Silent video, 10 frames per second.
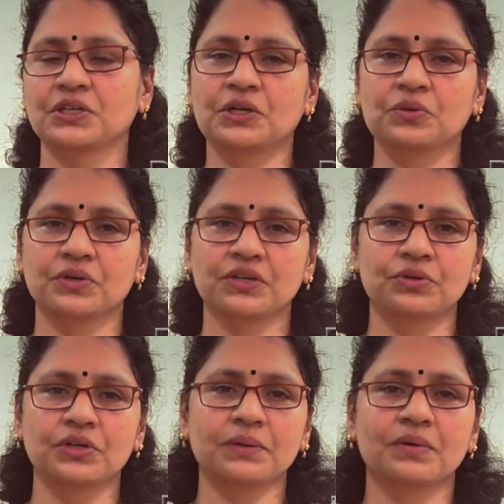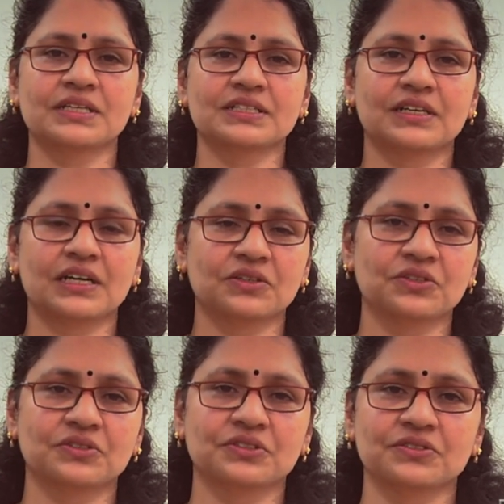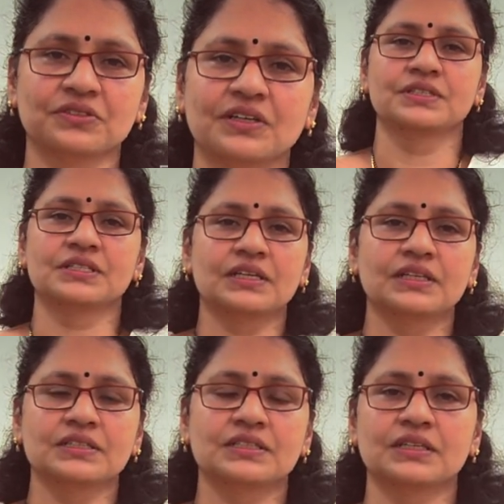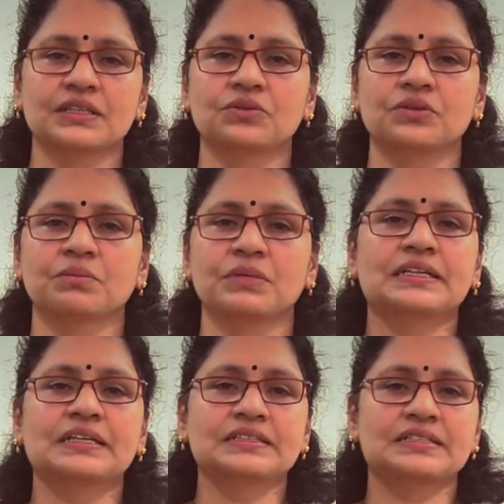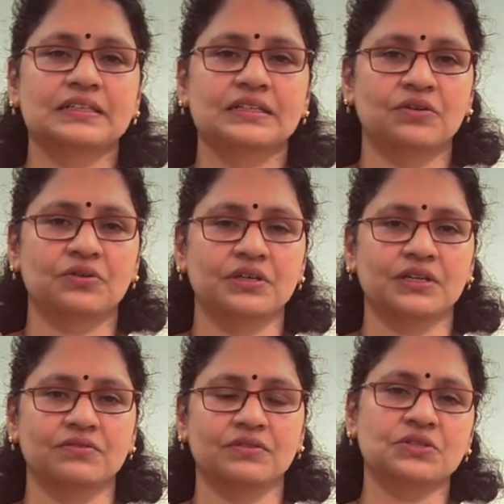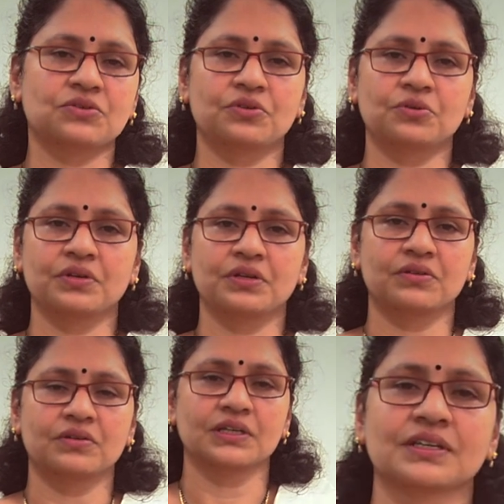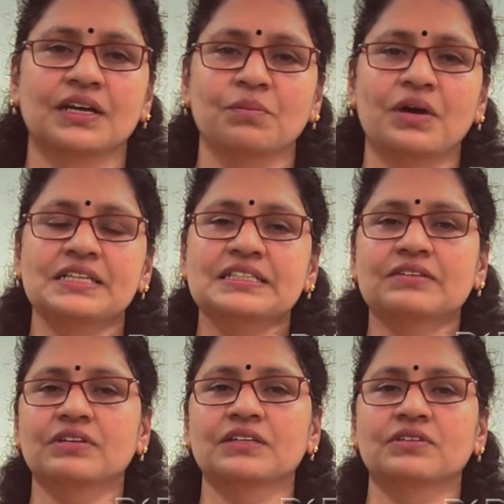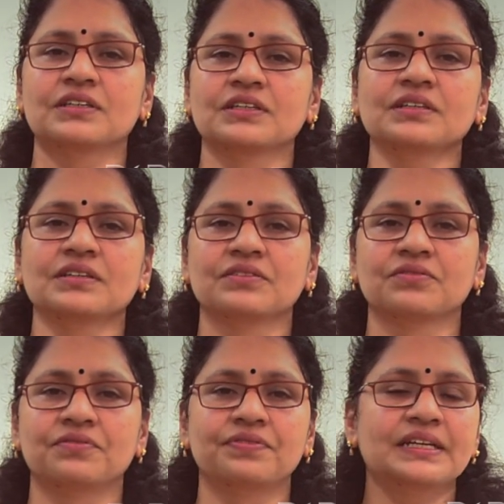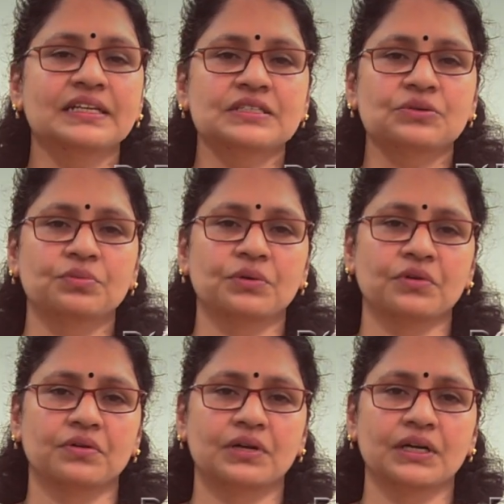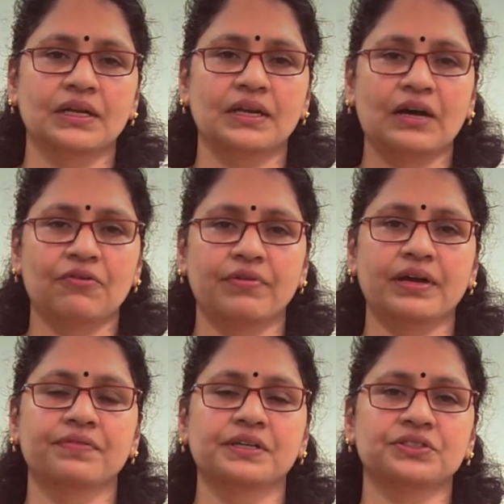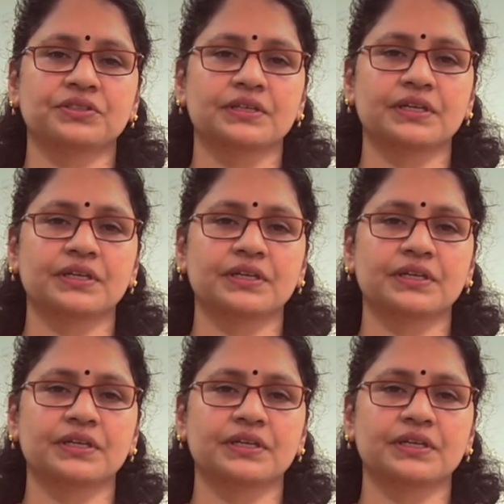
వీళ్ళు ఇవి ఉంటే మానసిక ఆరోగ్యం వస్తుందా ఫిజికల్ నీడ్స్ అన్నీ కూడా మెటీరియలిస్టిక్గా ఉంటాయి వస్తువుల రూపంలో ఉంటాయి కానీ మానసికమైనవన్నీ ఫీలింగ్స్ రూపంలో అంటే లవ్ ఎఫెక్షన్